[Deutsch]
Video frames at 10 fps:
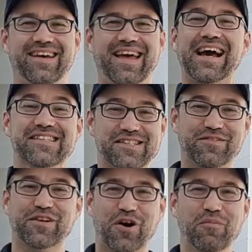Herzlich
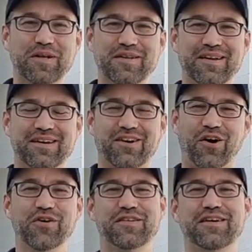willkommen
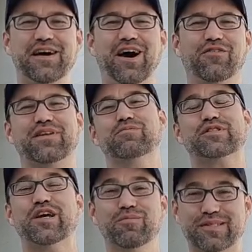heute auf der
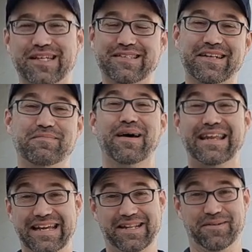Museumsinsel in
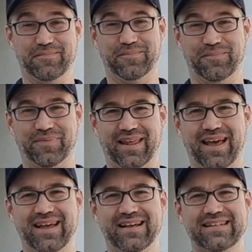Berlin.
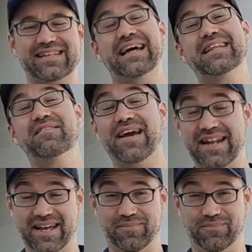Seit der
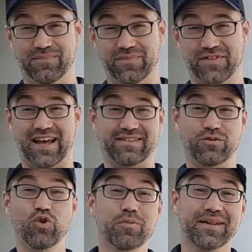Wende, seit
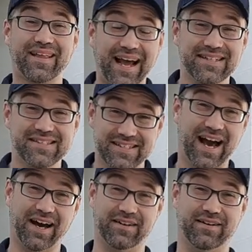über 30
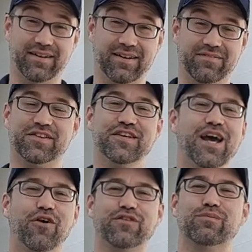Jahren, wird
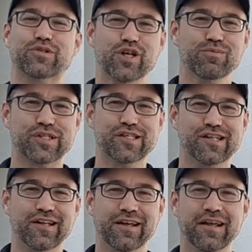hier auf der
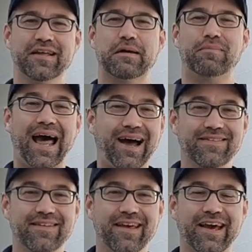Museumsinsel
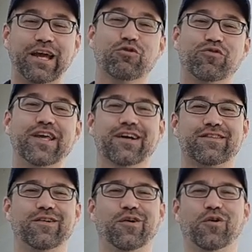geplant,
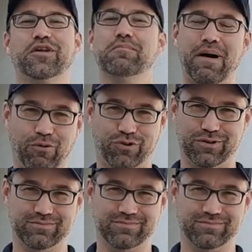renoviert und gebaut.